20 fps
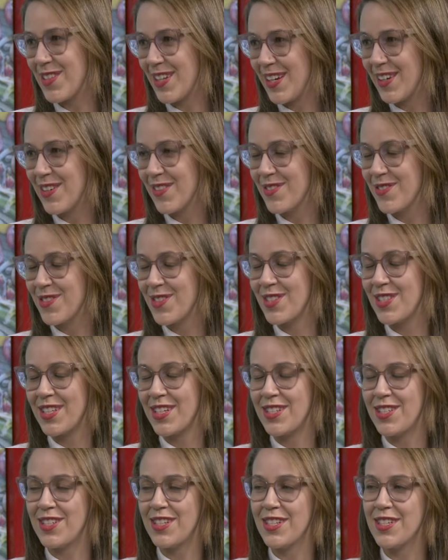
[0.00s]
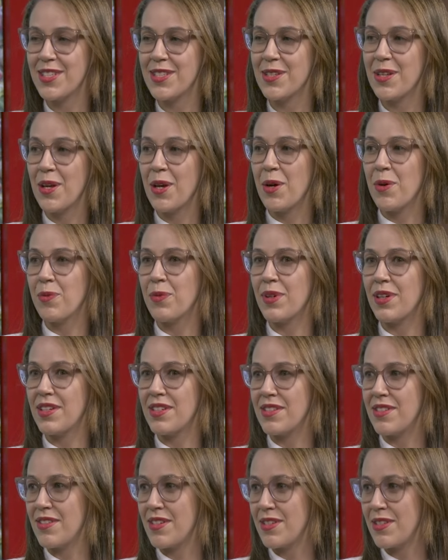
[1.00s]
né, como você disse, porque
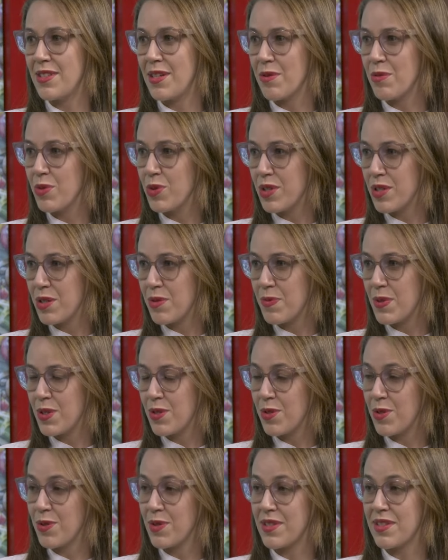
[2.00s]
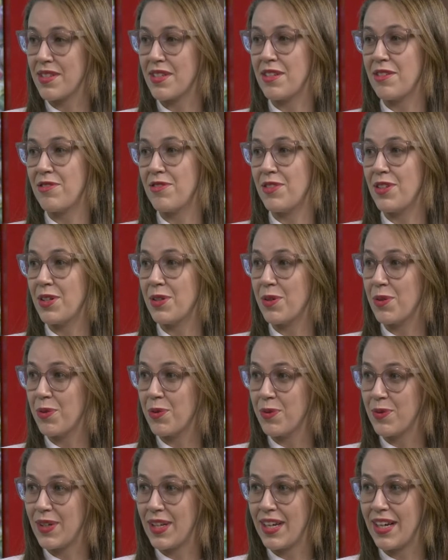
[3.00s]
às vezes tem muitas pessoas que
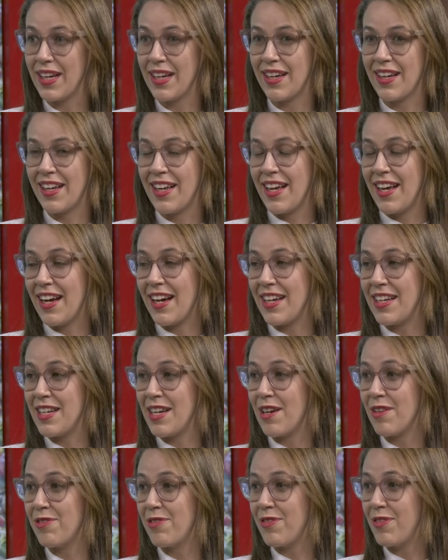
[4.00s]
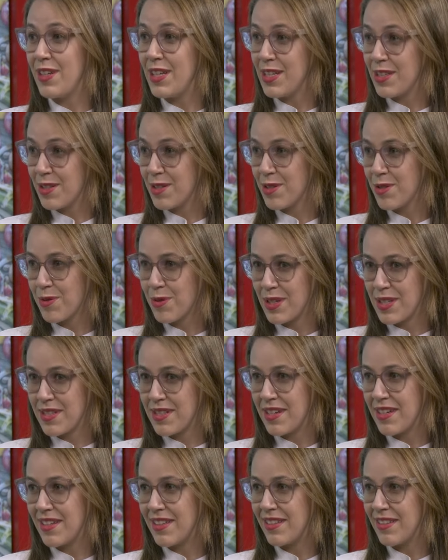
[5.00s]
ficam né, ali aflitas com,
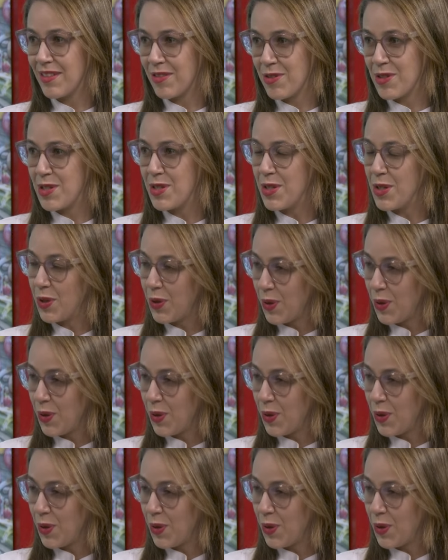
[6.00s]
essa, com esse